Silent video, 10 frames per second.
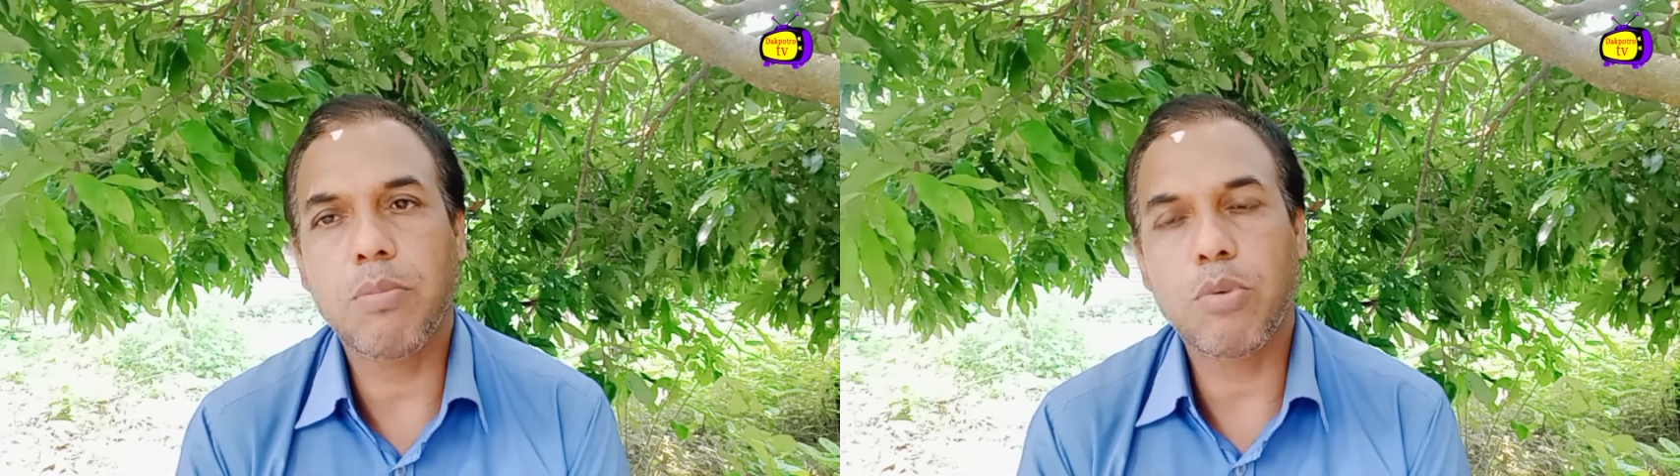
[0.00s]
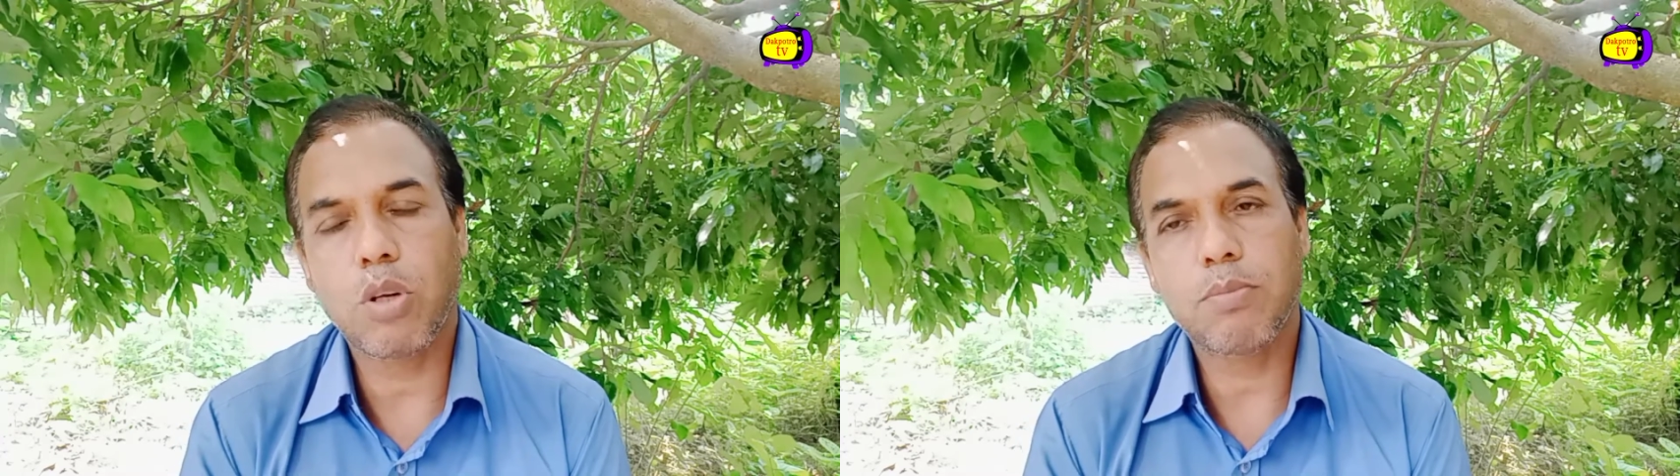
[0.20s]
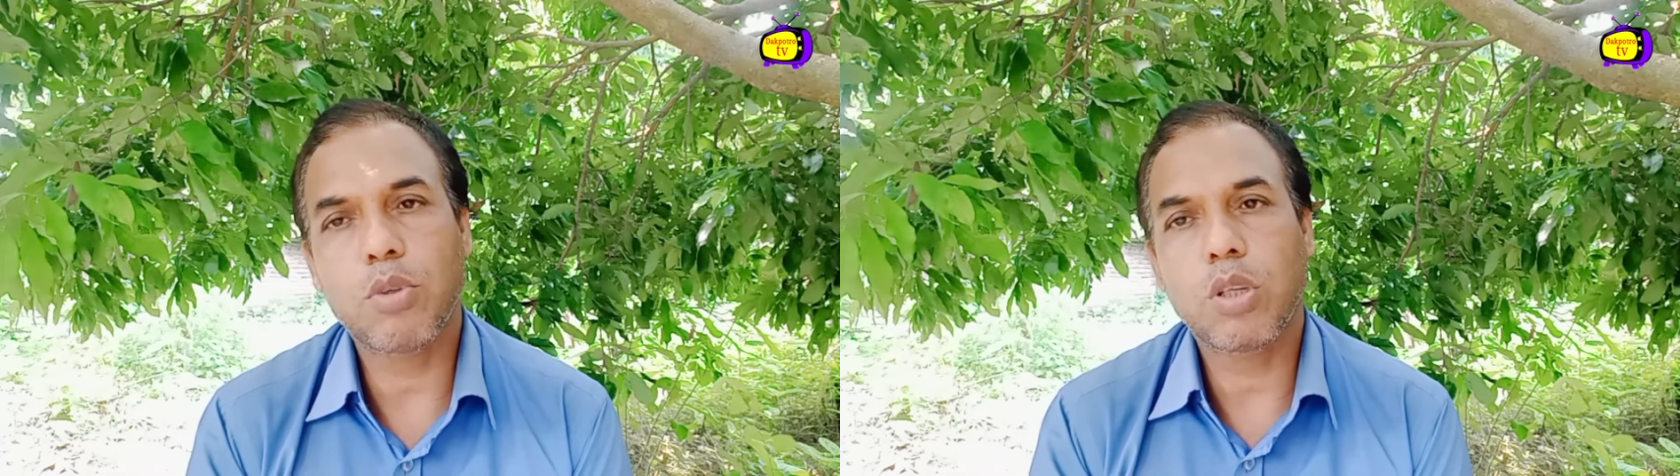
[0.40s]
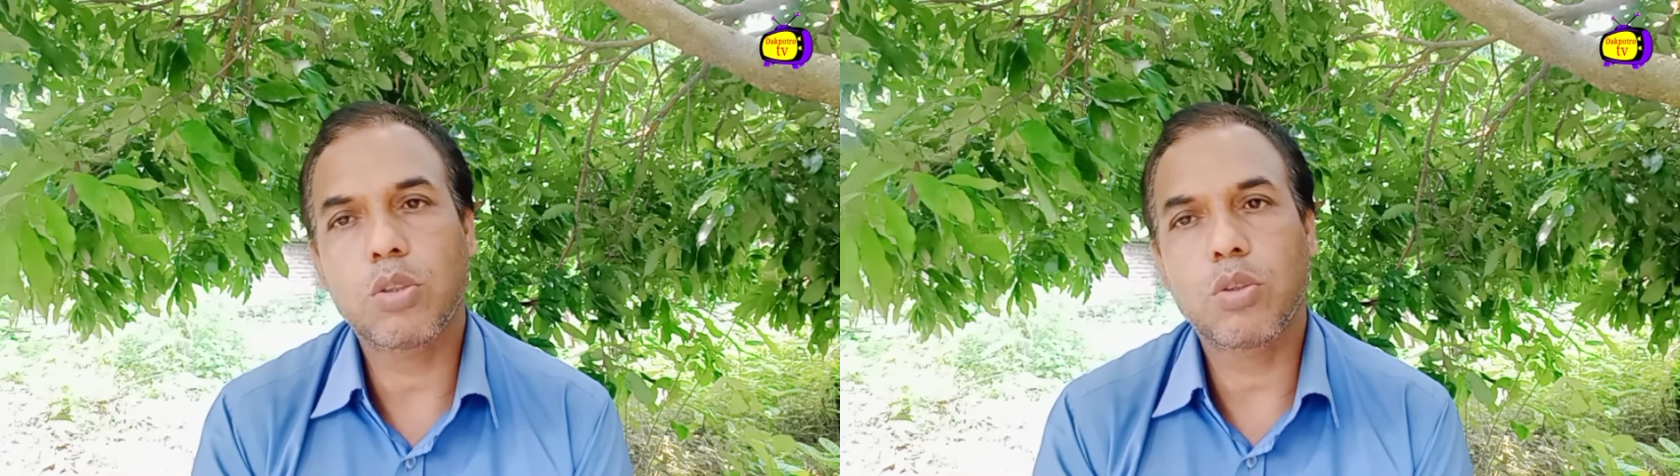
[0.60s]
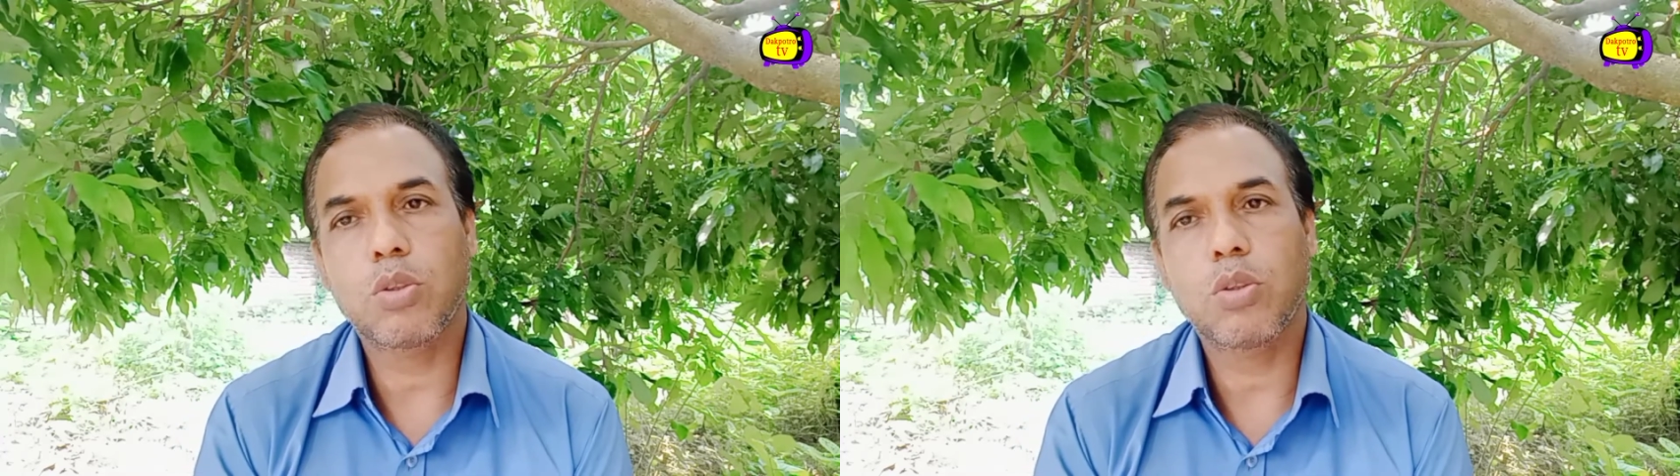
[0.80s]
ডেভেলপ করার
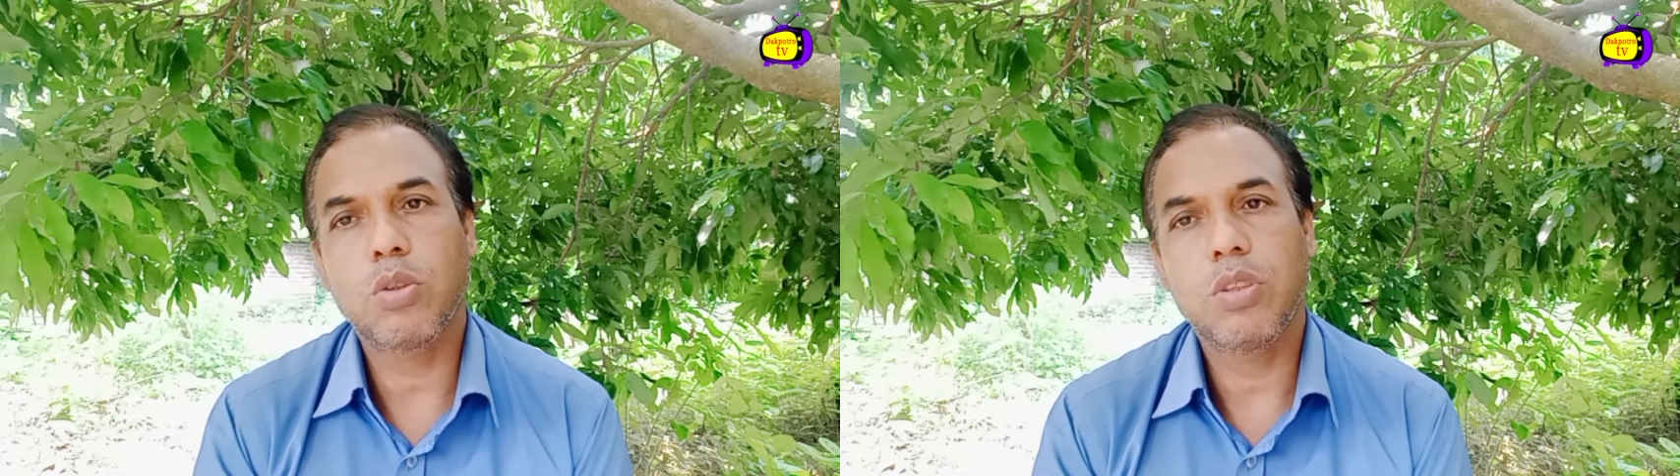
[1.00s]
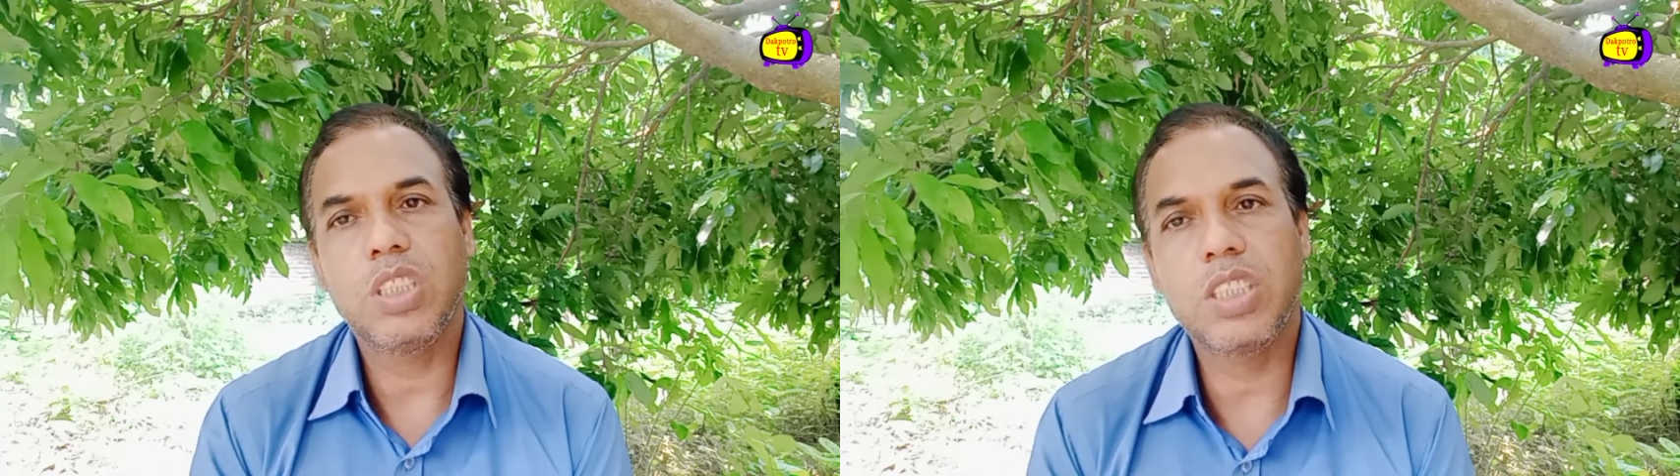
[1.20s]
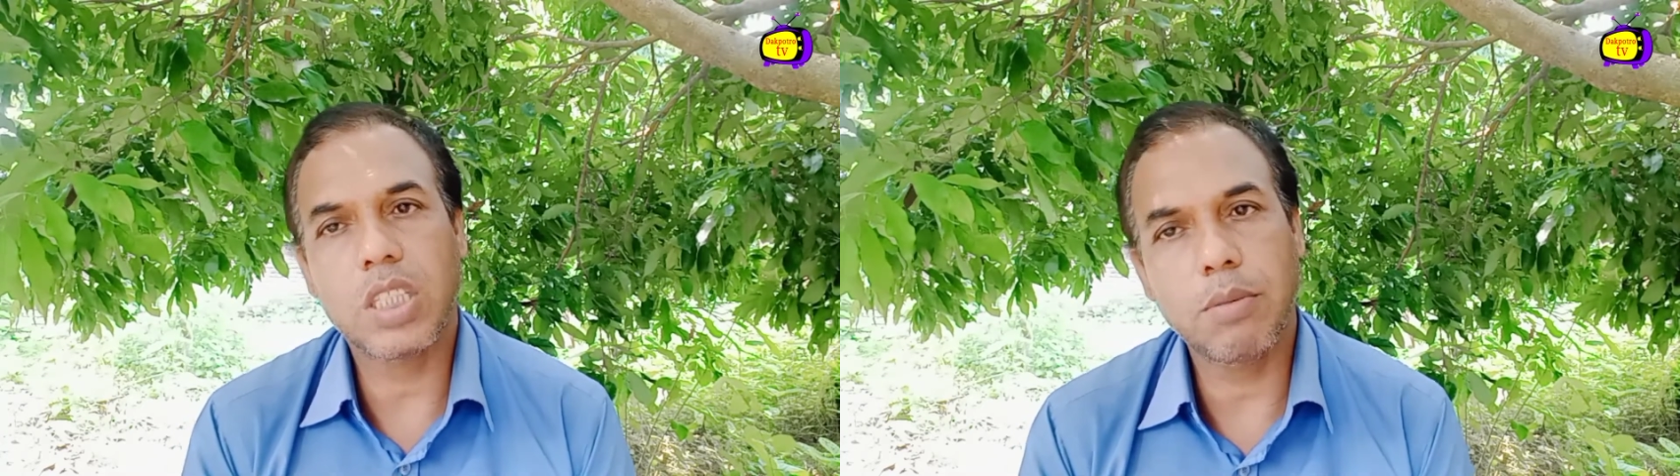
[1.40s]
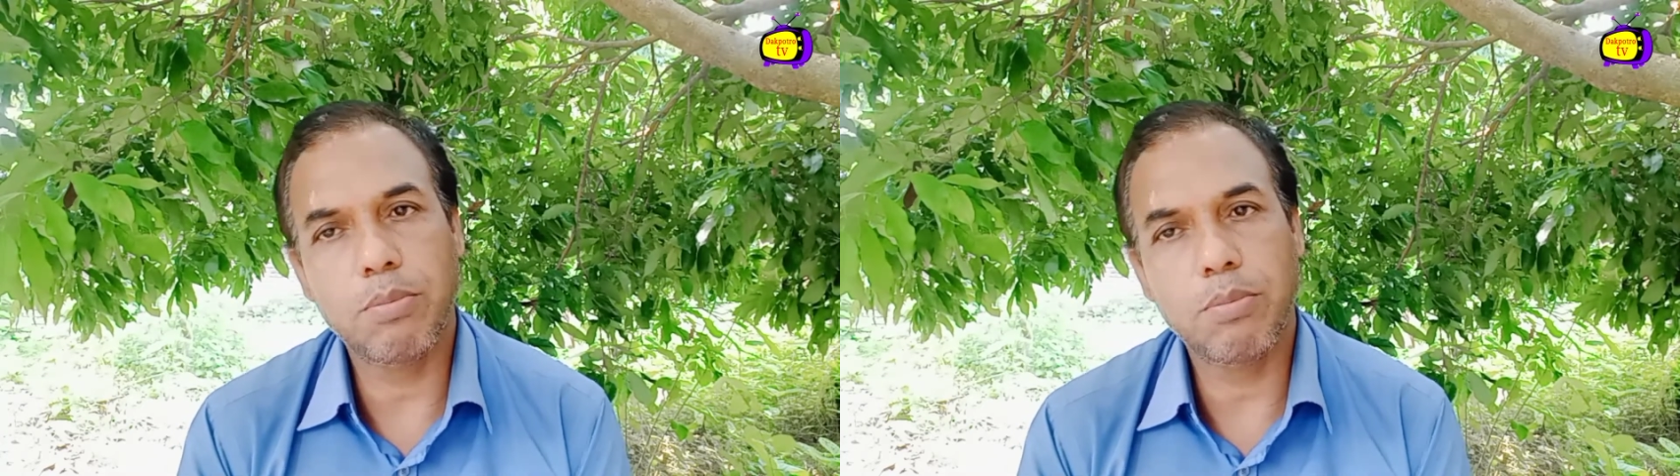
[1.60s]
জন্য নিজেকে